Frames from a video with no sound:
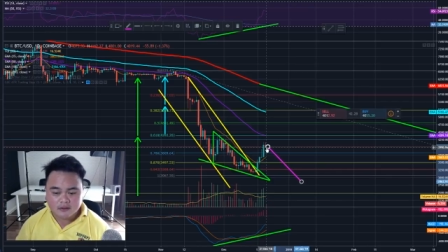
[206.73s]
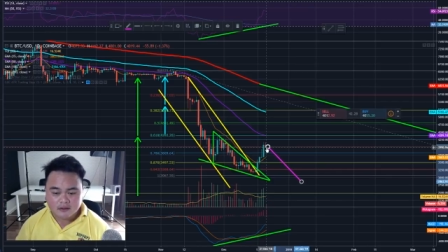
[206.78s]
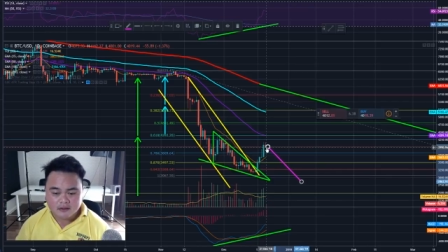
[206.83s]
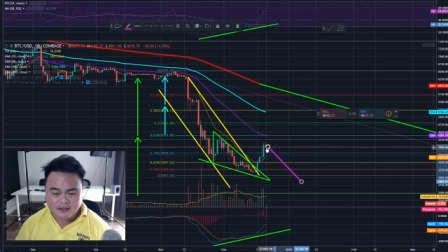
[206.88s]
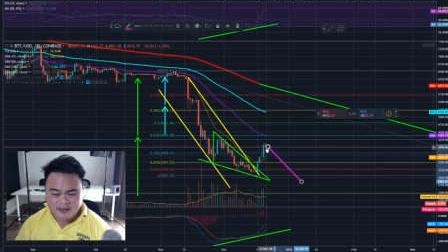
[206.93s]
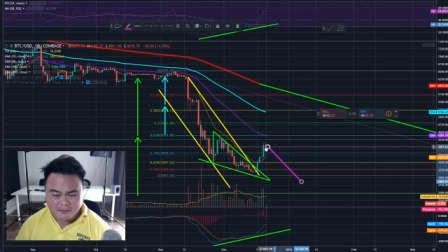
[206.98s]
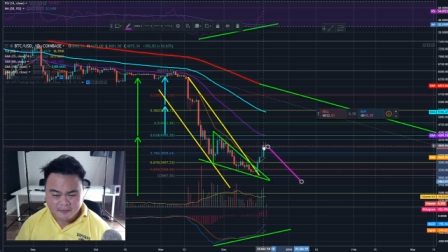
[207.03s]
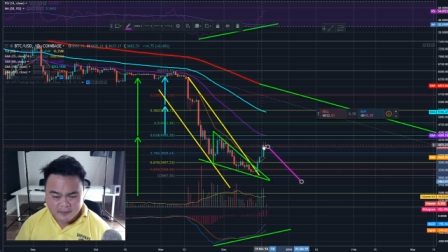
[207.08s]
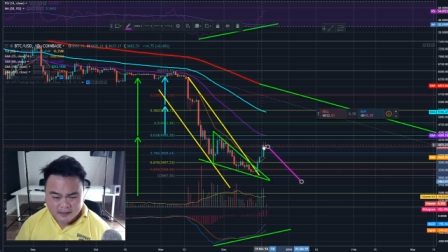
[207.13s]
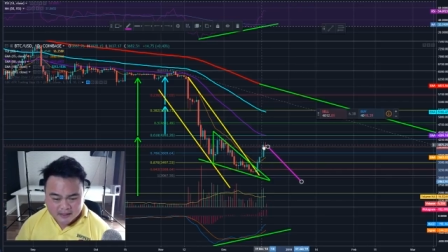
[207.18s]
แต่
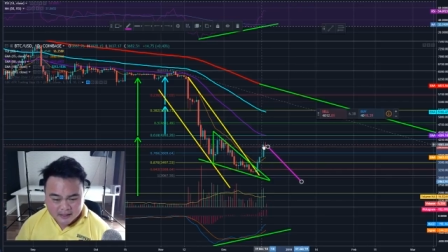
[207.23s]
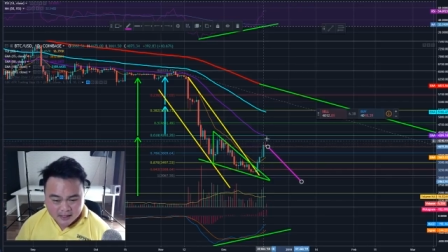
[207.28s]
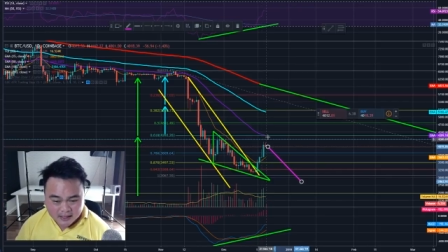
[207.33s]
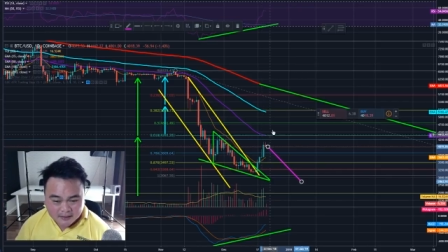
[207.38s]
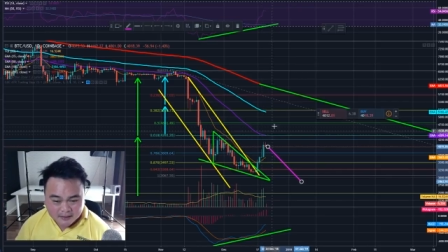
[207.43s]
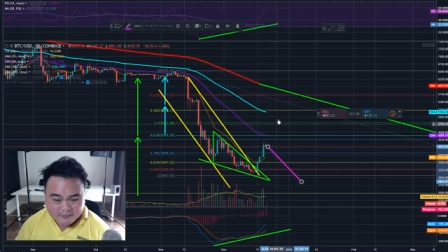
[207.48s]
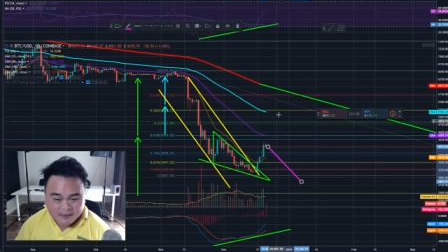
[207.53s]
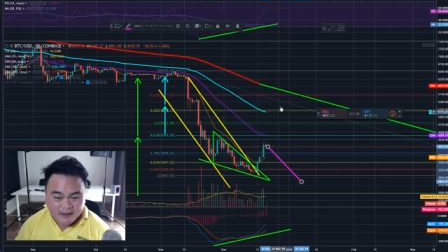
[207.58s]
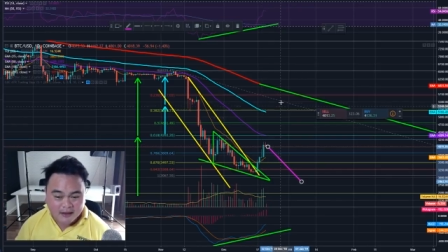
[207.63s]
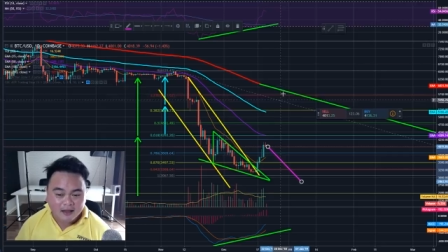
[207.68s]
ถ้ามันขึ้
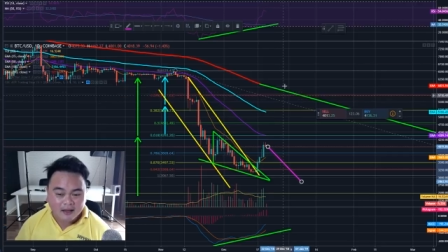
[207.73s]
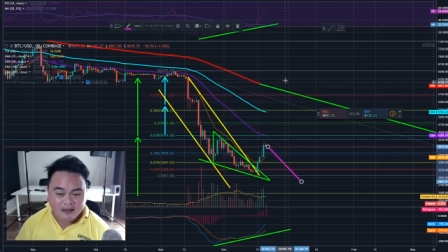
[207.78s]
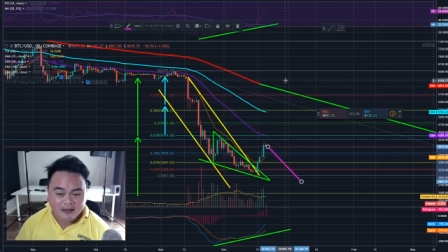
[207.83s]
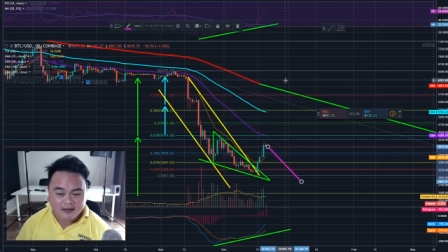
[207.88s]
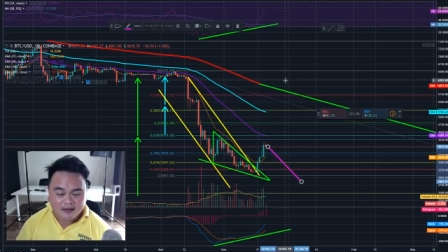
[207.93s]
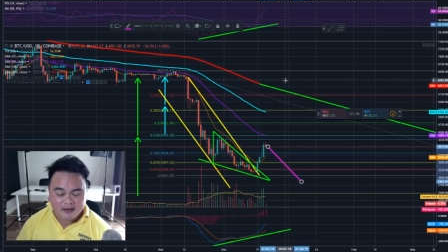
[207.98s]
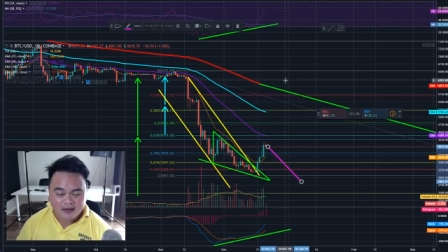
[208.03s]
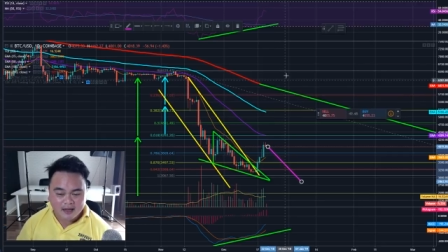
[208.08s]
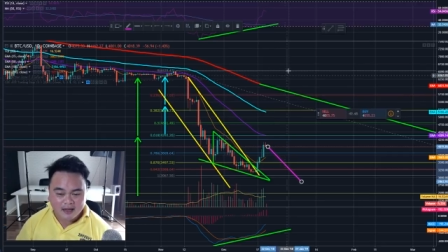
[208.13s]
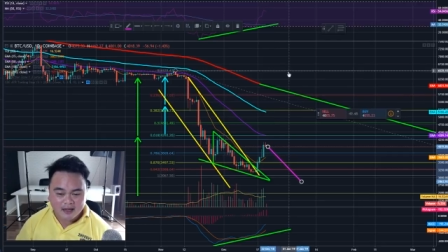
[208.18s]
นไปเลย
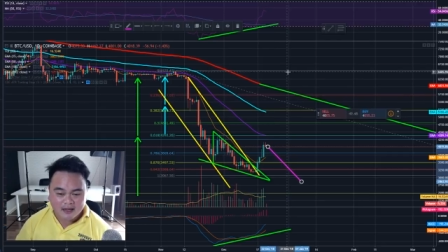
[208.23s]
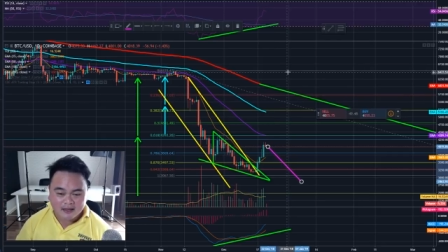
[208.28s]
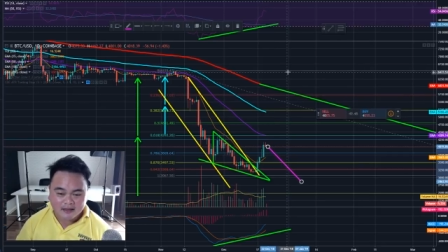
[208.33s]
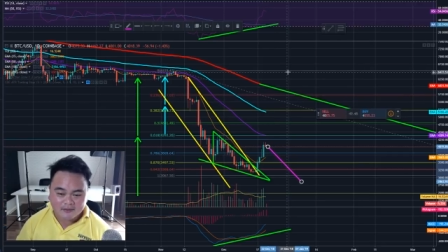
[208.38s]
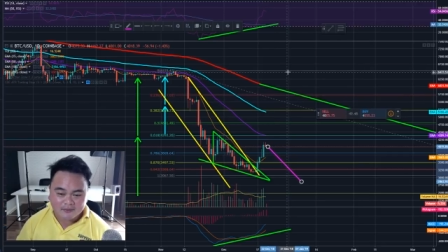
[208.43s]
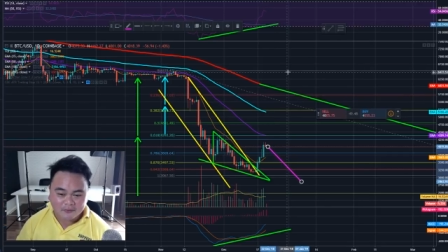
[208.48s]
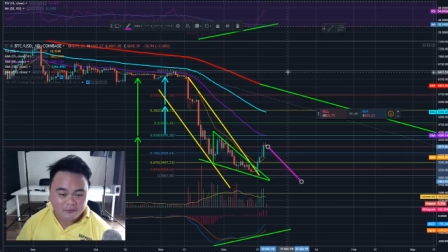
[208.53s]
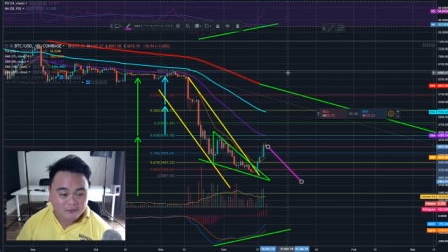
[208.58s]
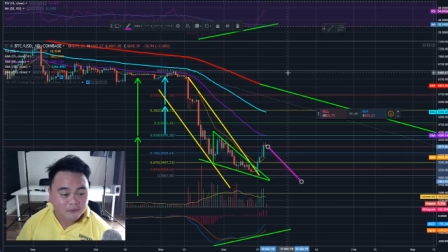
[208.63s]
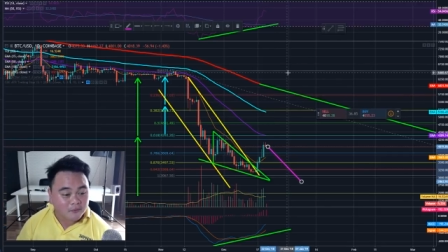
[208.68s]
เนี่ยนะ
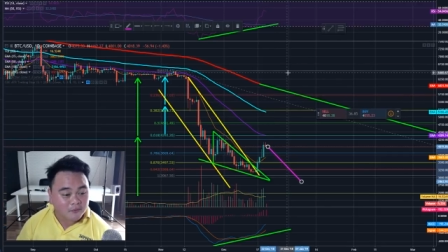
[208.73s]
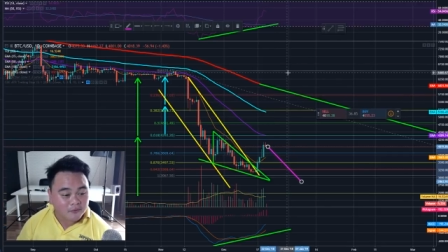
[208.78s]
โอ้